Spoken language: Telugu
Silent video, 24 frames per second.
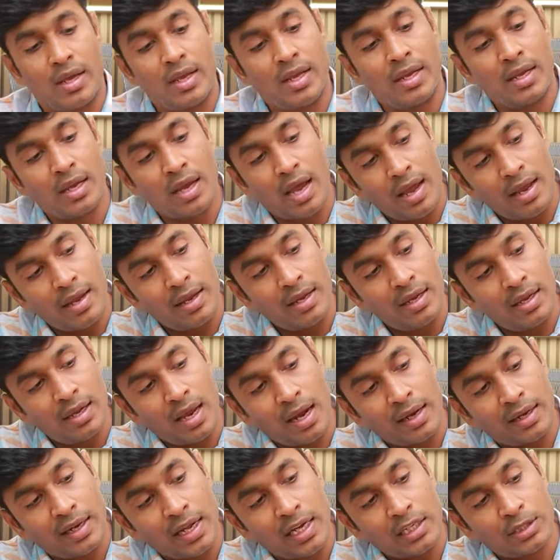ఈ ఈ
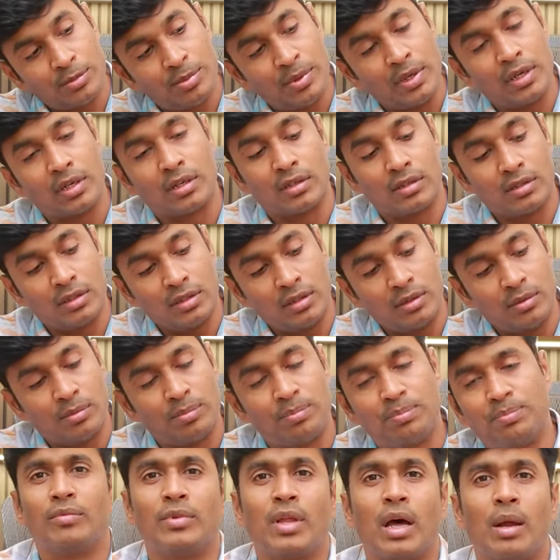అటాచ్మెంట్
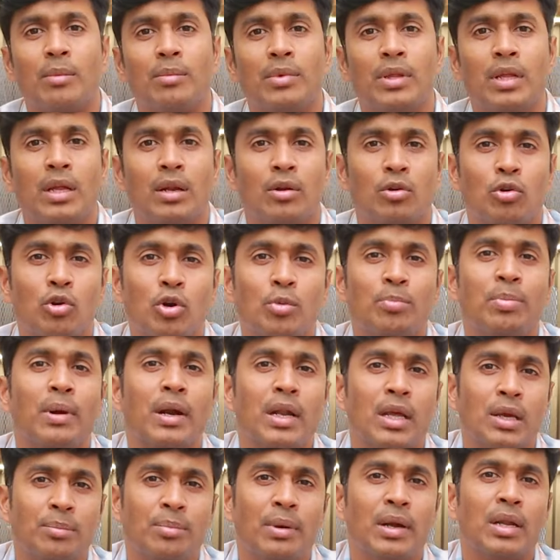దాని మీద లోడ్
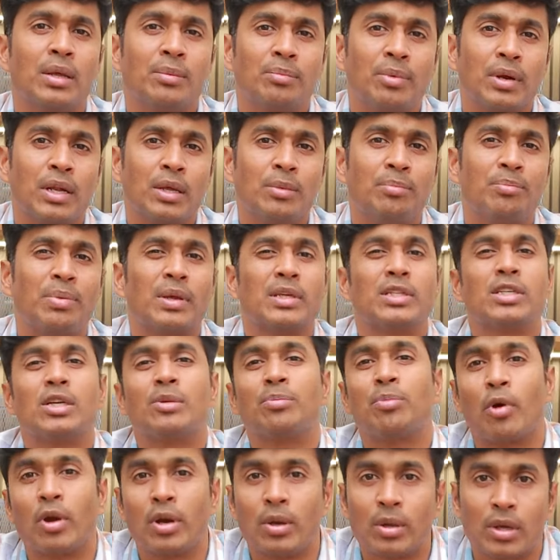పడి పడి పడి
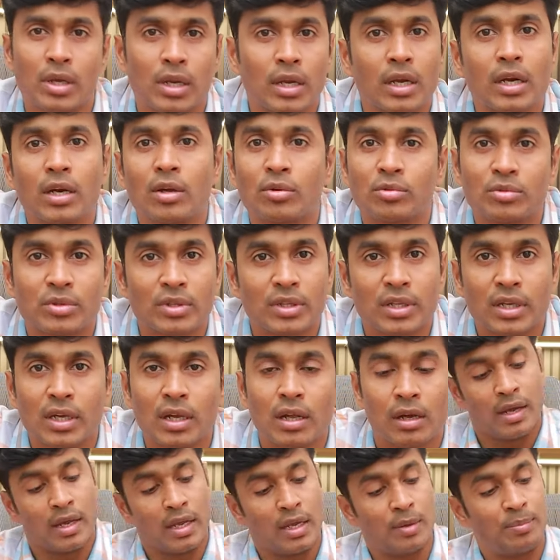ప్రెషర్ పాయింట్ క్రియేట్ అవుతుంది
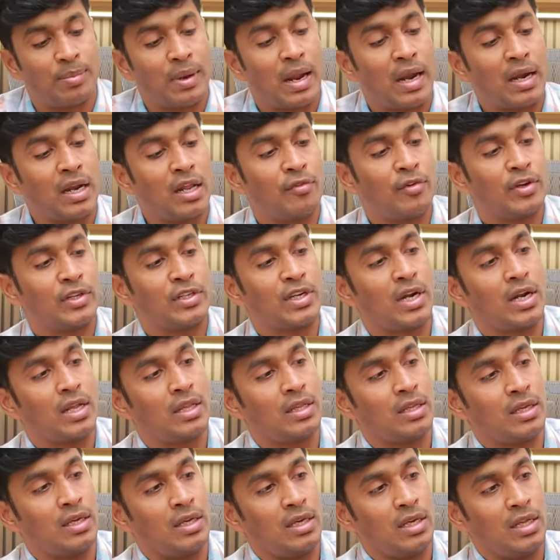ఈ ప్లాంటర్ ఫిష్
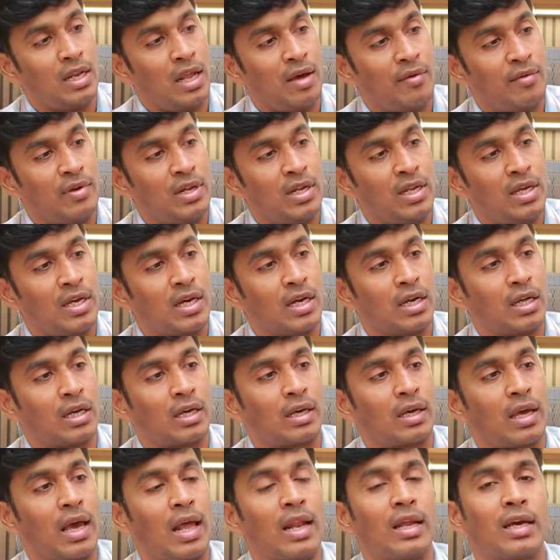అనేది ఇలా వెళ్ళి ఇక్కడ
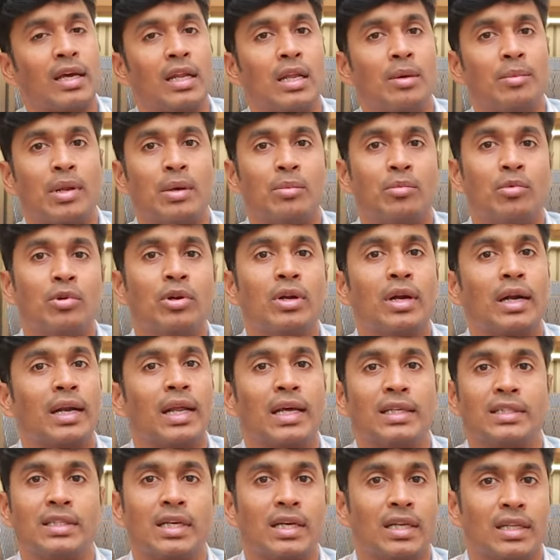క్యాల్కినియం అనే బోన్కి
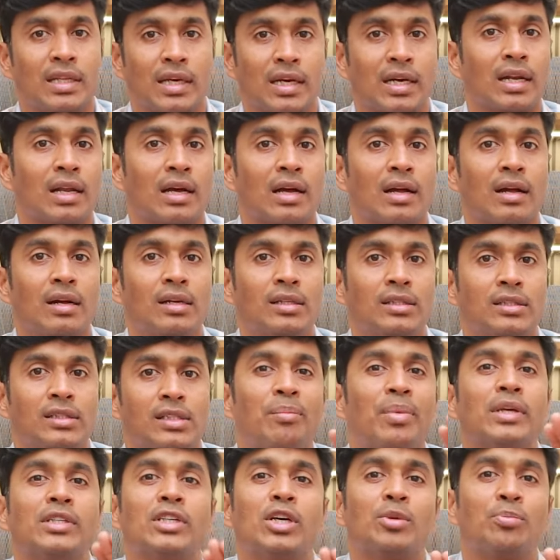అటాచ్ అయ్యే దగ్గర
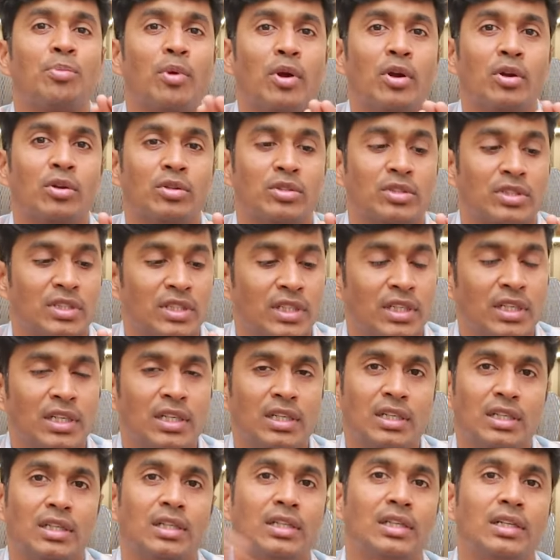ప్రెషర్ పాయింట్ వచ్చి
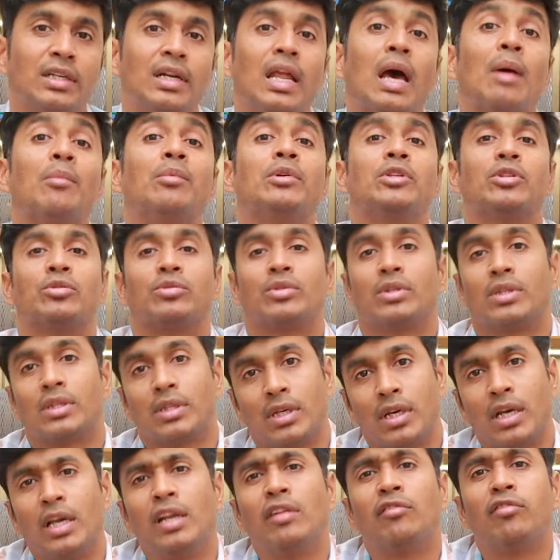డ్యామేజ్ అవుతుంది
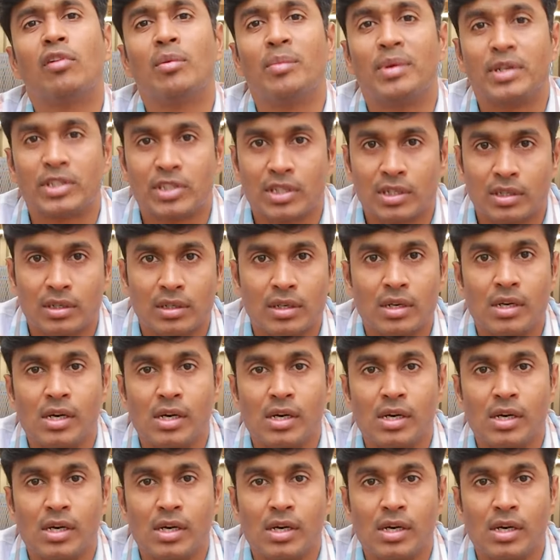ఇన్ఫ్లమేషన్